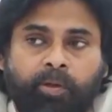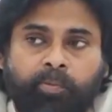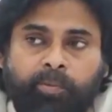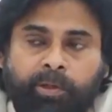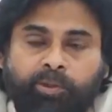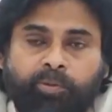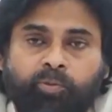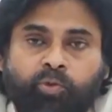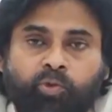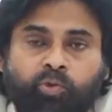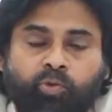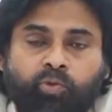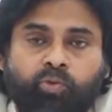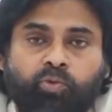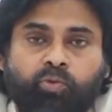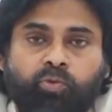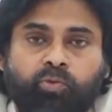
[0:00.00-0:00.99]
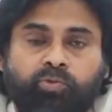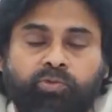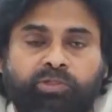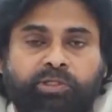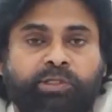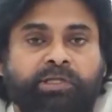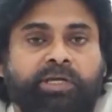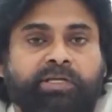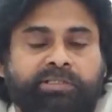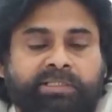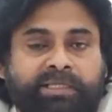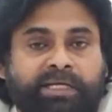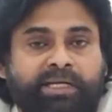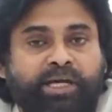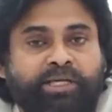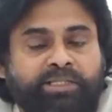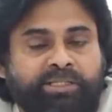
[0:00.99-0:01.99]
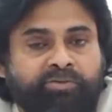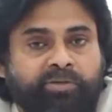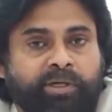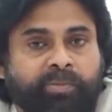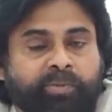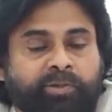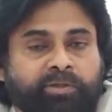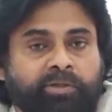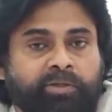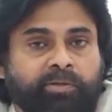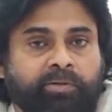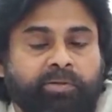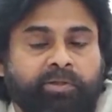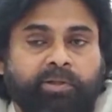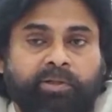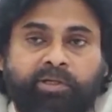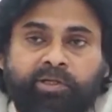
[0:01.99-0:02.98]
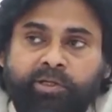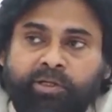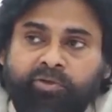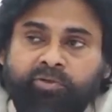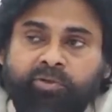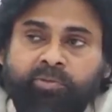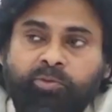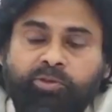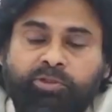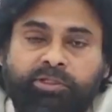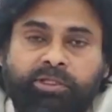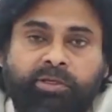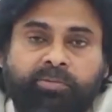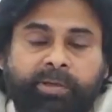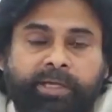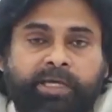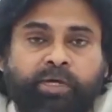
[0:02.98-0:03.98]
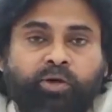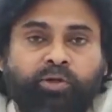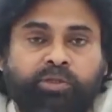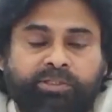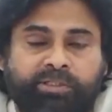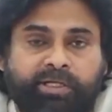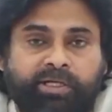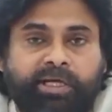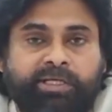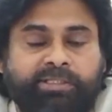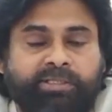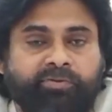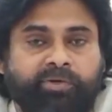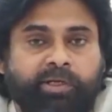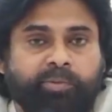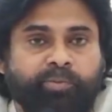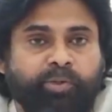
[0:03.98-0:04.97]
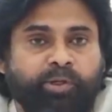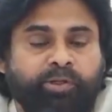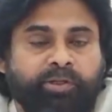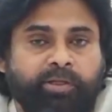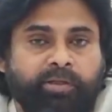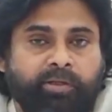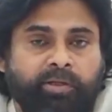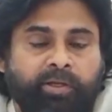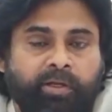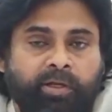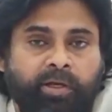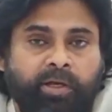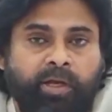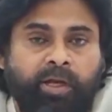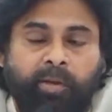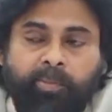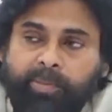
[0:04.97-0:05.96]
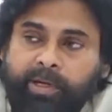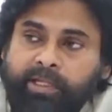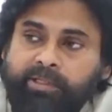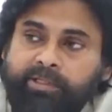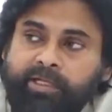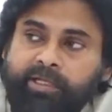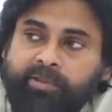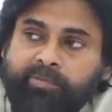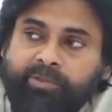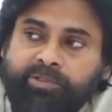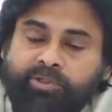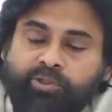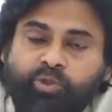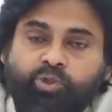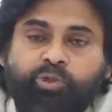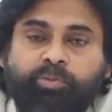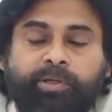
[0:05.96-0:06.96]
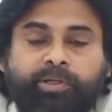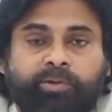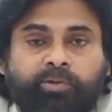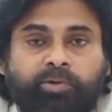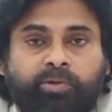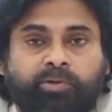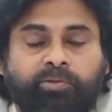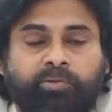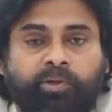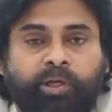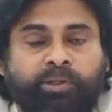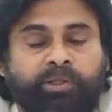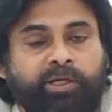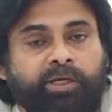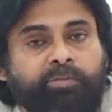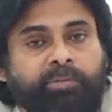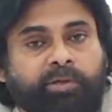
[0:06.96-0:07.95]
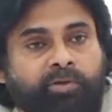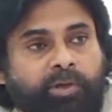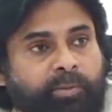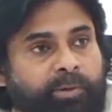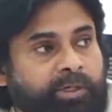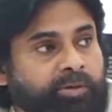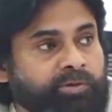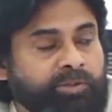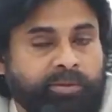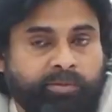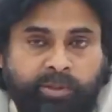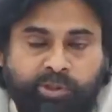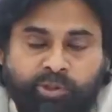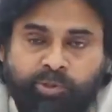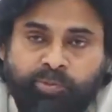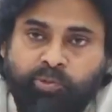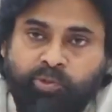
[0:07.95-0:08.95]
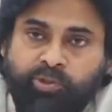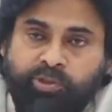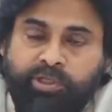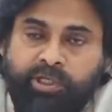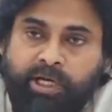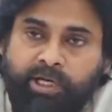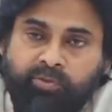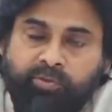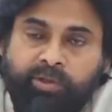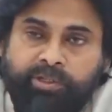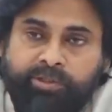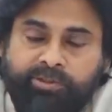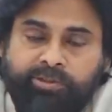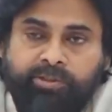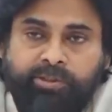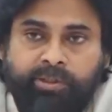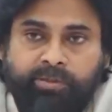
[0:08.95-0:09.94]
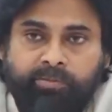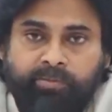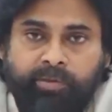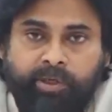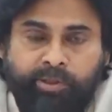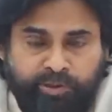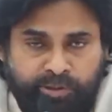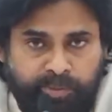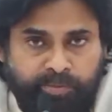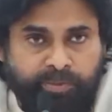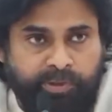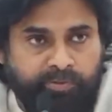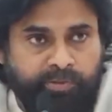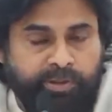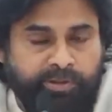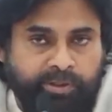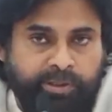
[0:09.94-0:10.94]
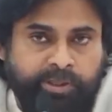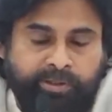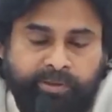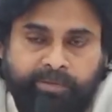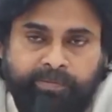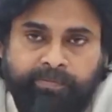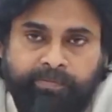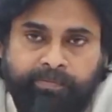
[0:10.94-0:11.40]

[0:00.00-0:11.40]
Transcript: పదమూడు జిల్లాలు చిన్న రాష్ట్రం అయిపోయింది ఇన్ని ఇరవై మూడు జిల్లాలు పైగా ఉన్న చిన్న రాష్ట్రం అయిపోయింది ప్రాంతాల మధ్య చిచ్చు పెట్టకూడదు అందుకని మేము అమరావతిని మనస్ఫూర్తిగా ఆహ్వానిస్తున్నాం అని చెప్పిన వ్యక్తి ఆయన